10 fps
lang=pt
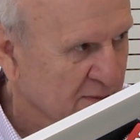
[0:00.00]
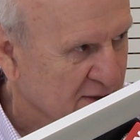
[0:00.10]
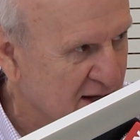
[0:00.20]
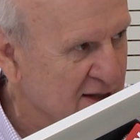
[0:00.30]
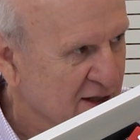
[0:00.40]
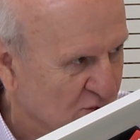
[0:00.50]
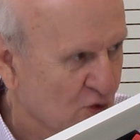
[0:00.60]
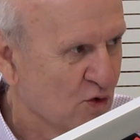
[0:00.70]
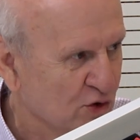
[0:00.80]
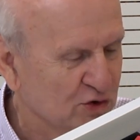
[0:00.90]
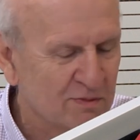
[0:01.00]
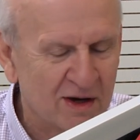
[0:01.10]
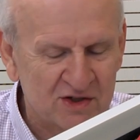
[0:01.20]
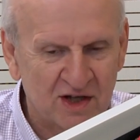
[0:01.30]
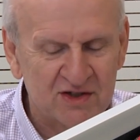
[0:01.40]
Né? No conto do
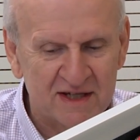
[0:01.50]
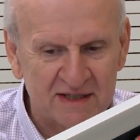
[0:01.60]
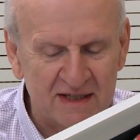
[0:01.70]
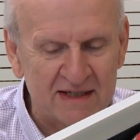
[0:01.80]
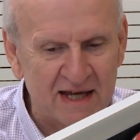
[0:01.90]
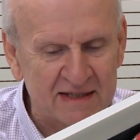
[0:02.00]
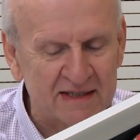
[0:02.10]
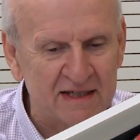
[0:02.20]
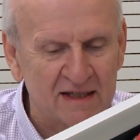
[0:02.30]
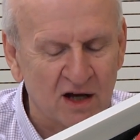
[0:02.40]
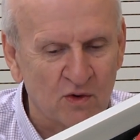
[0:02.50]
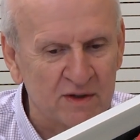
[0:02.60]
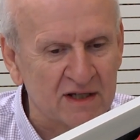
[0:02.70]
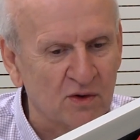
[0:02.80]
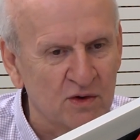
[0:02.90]
Machado de Assis é assim que a
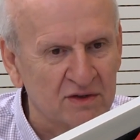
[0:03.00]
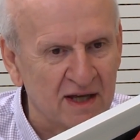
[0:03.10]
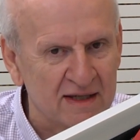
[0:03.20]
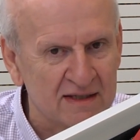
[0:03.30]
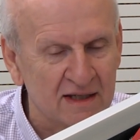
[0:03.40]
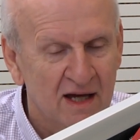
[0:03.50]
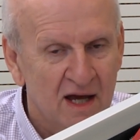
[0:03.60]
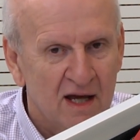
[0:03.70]
coisa acontece.